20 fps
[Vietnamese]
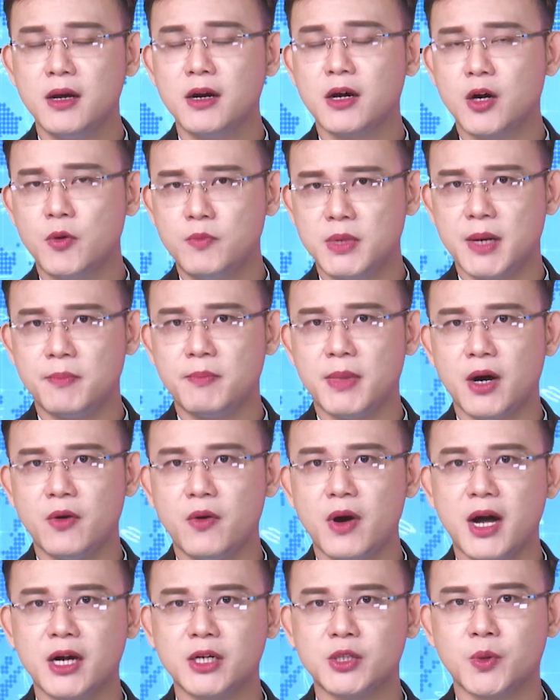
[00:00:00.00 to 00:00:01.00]
không đảm
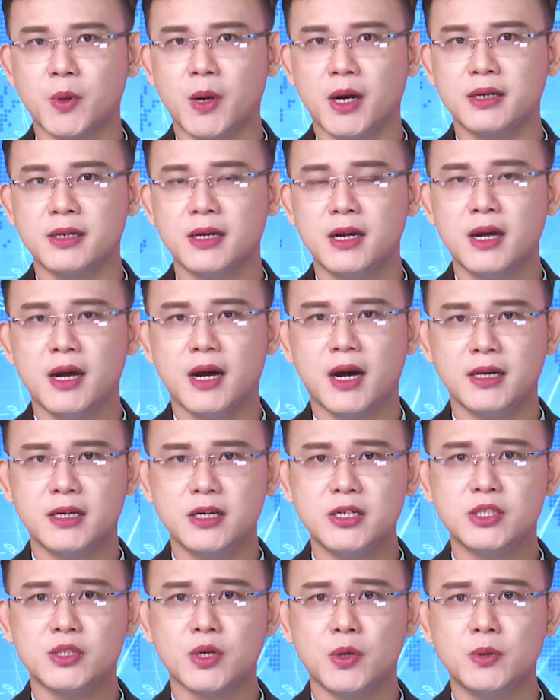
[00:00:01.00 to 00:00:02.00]
bảo an toàn, ảnh
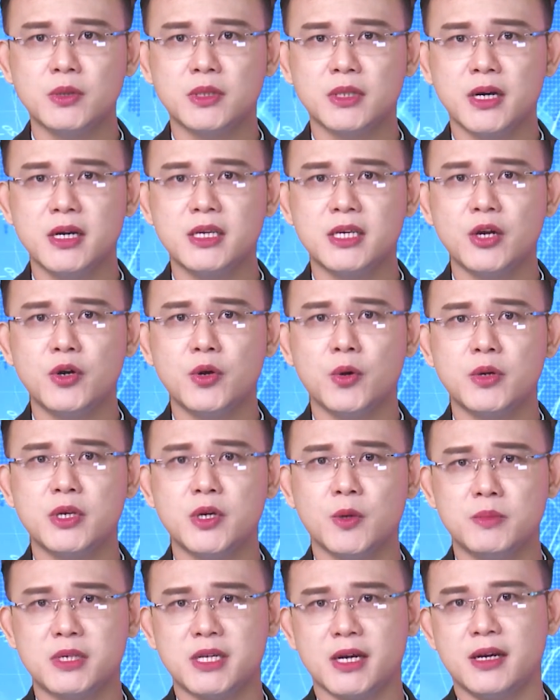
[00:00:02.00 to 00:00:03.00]
hưởng xấu tới chế độ
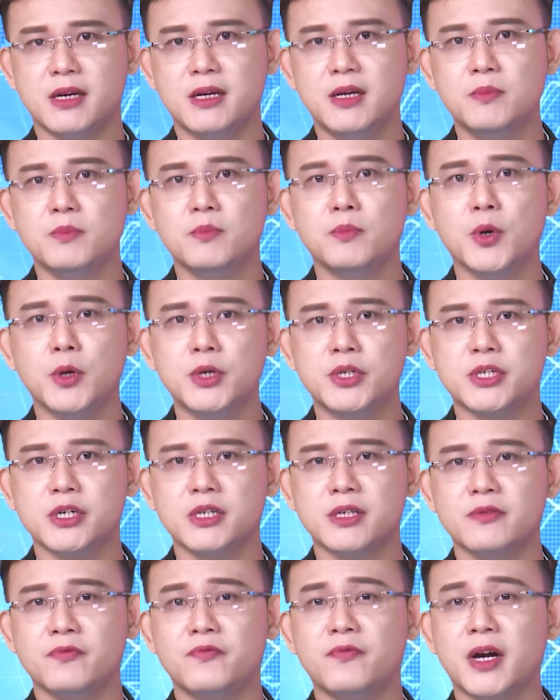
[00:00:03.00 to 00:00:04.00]
dòng chảy, môi
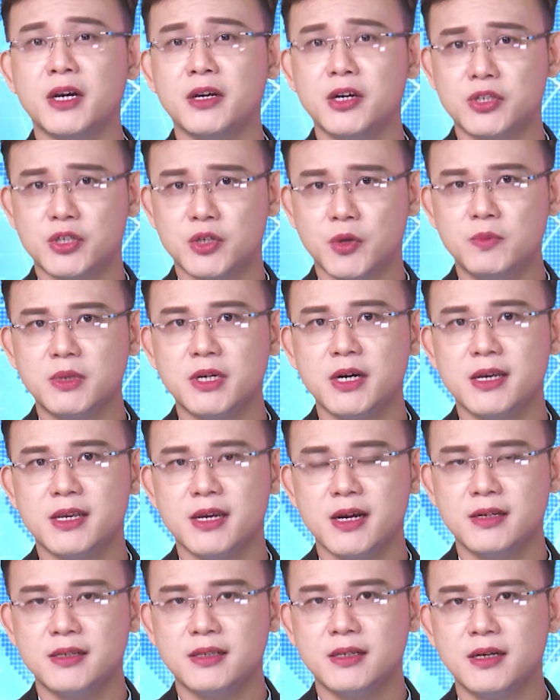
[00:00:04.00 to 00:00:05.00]
trường và đời sống người
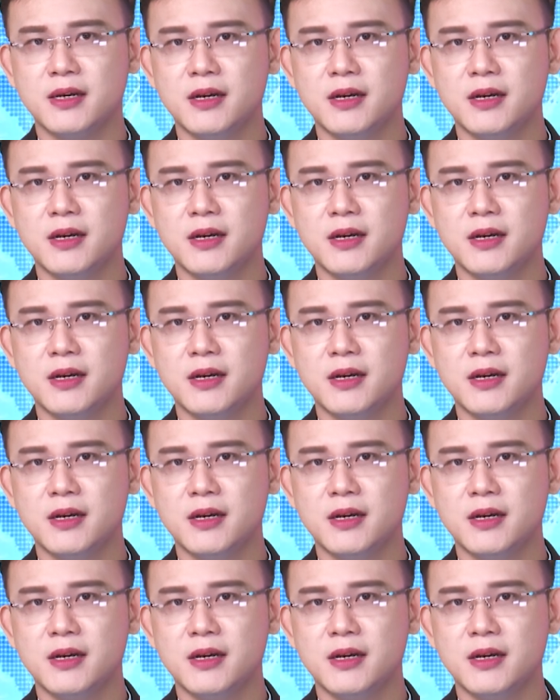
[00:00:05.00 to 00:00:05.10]
dân.